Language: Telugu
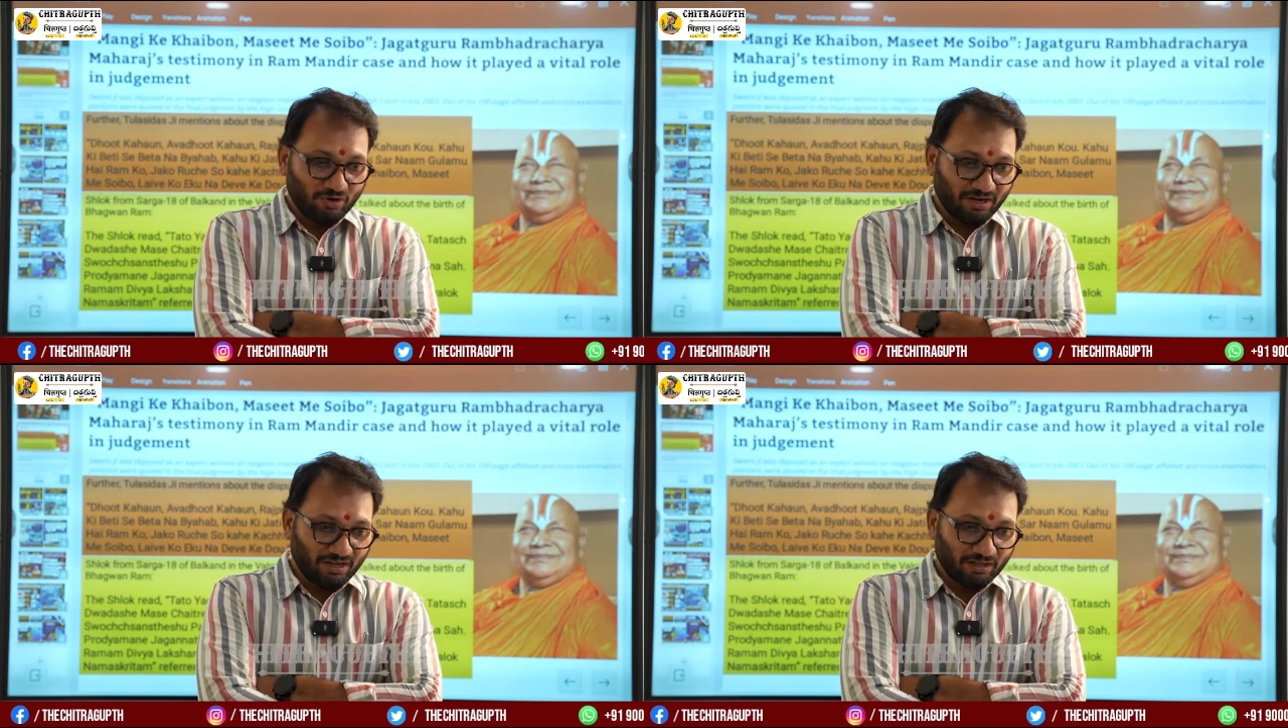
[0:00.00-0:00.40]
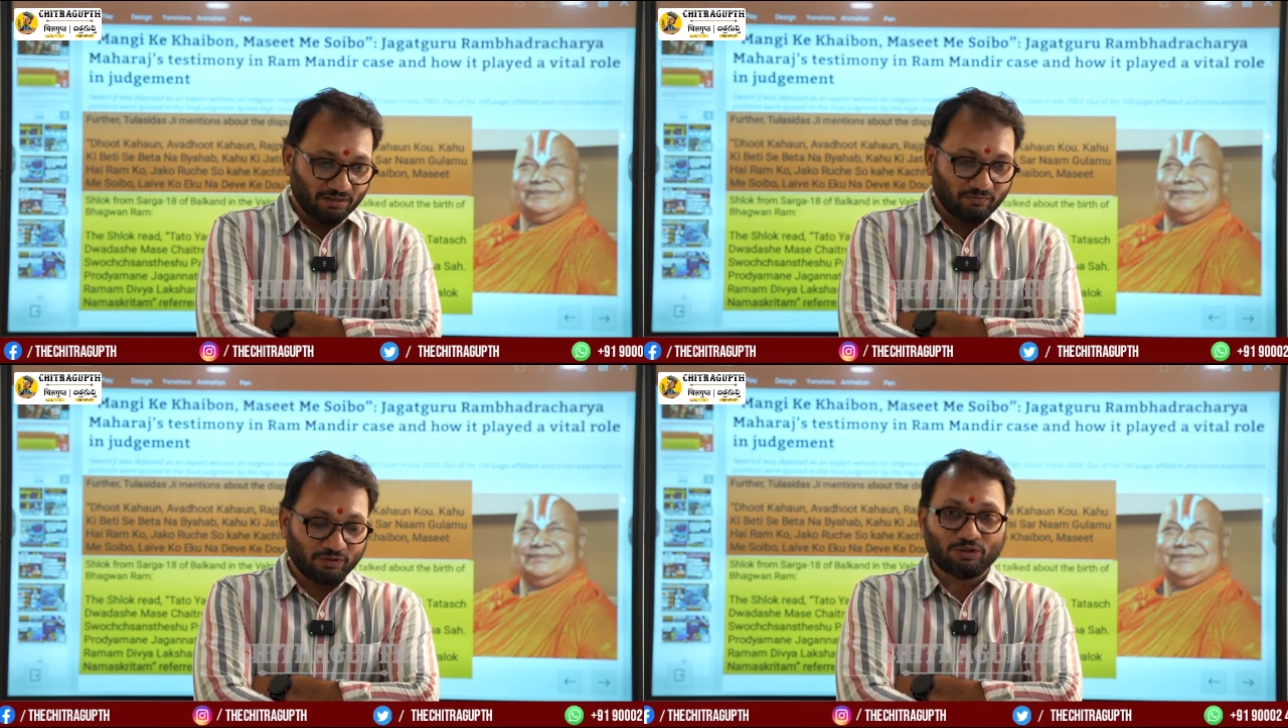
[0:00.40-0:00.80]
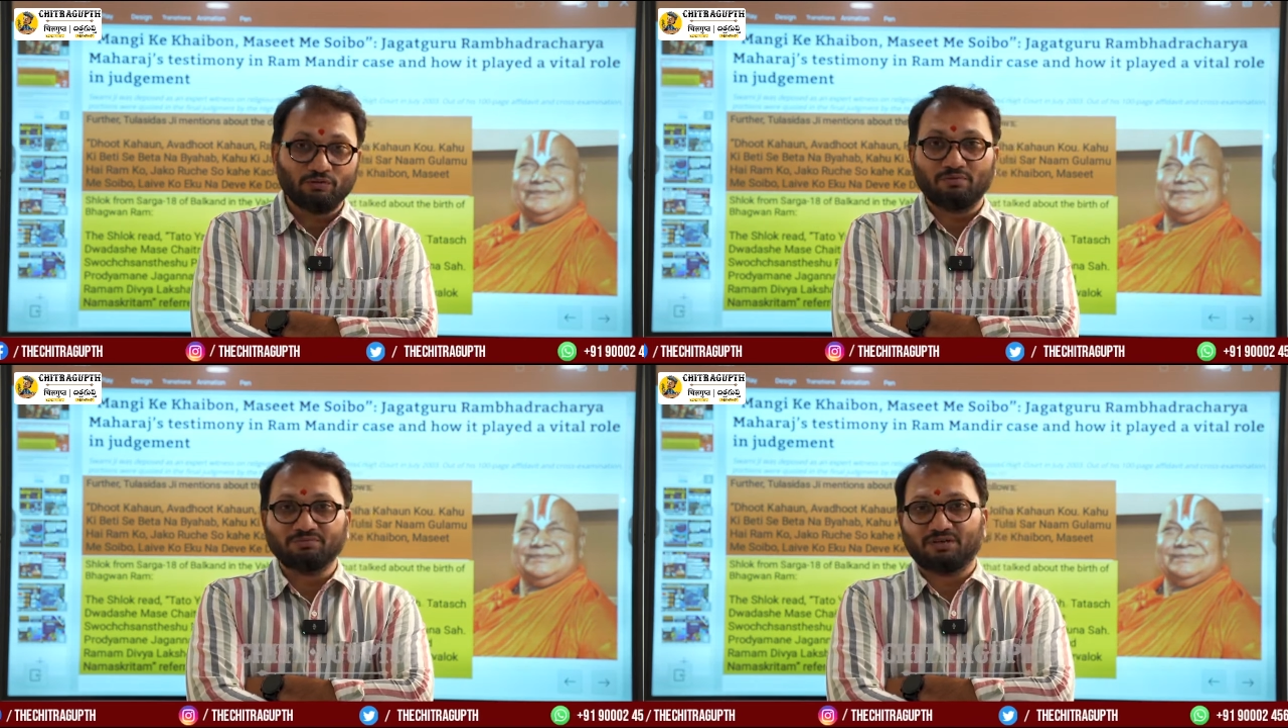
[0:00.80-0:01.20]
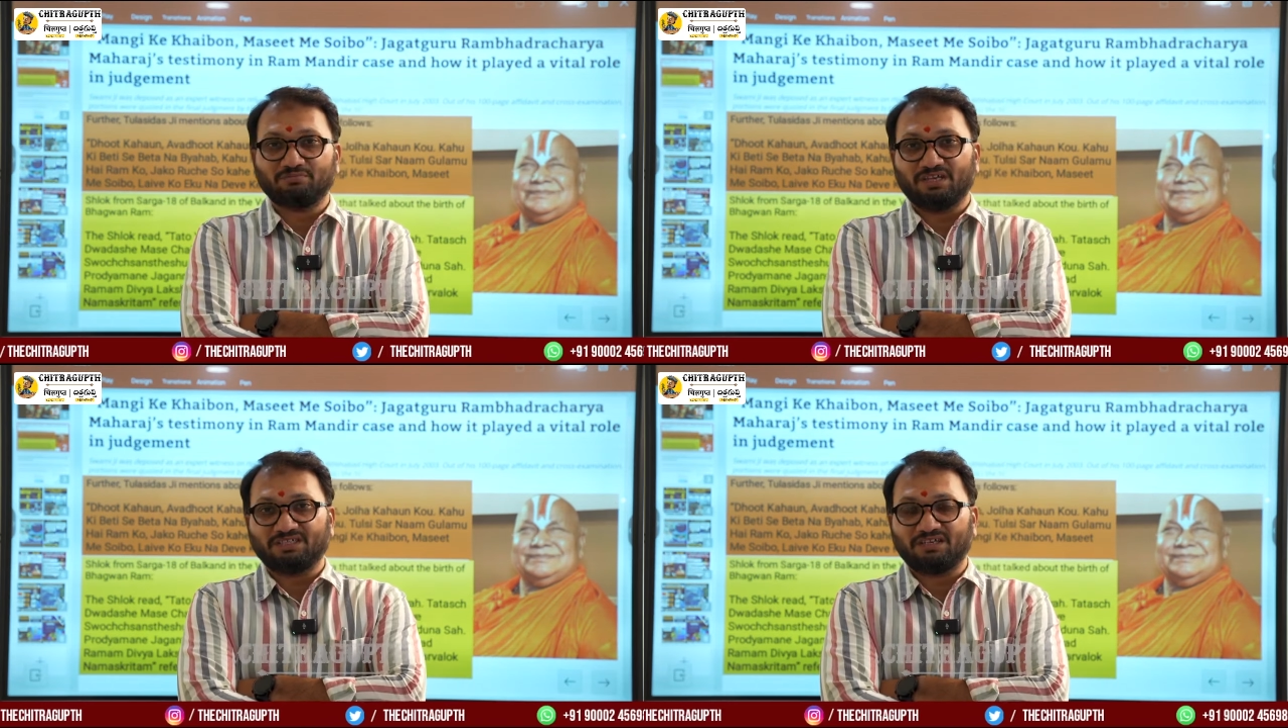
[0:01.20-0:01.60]
గుడిని
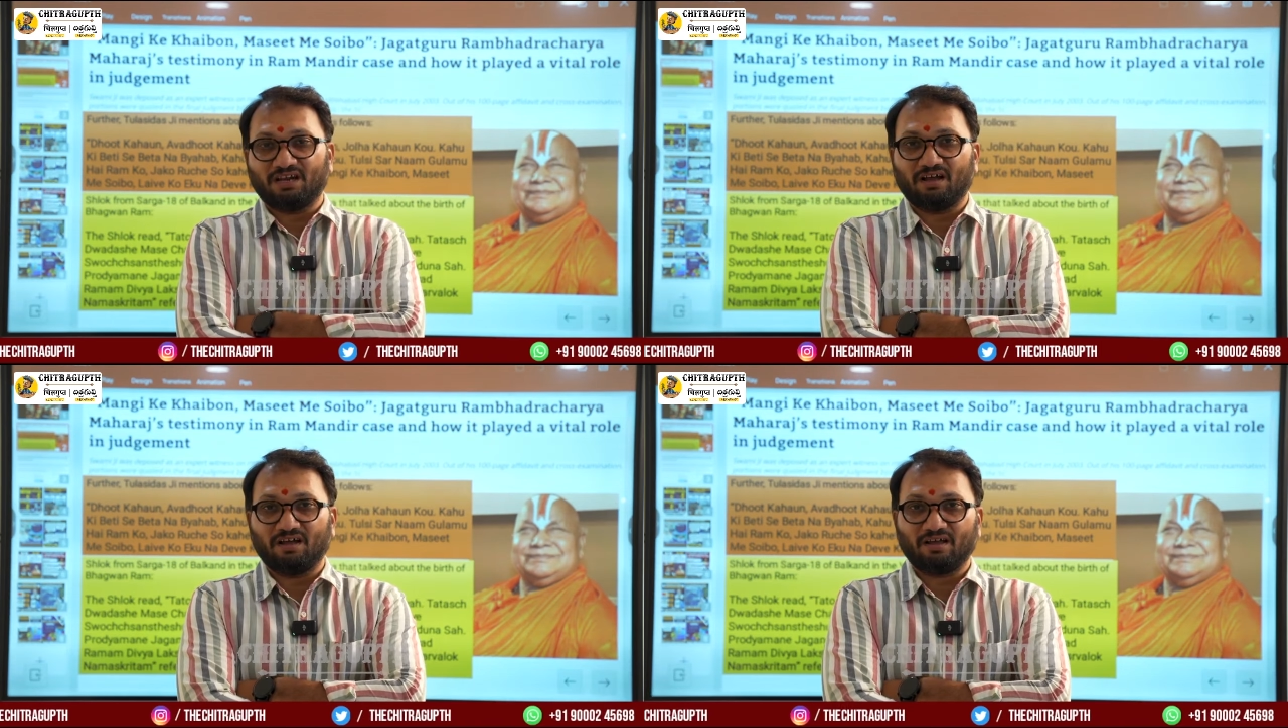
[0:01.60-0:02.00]
విధ్వంసం చేసిన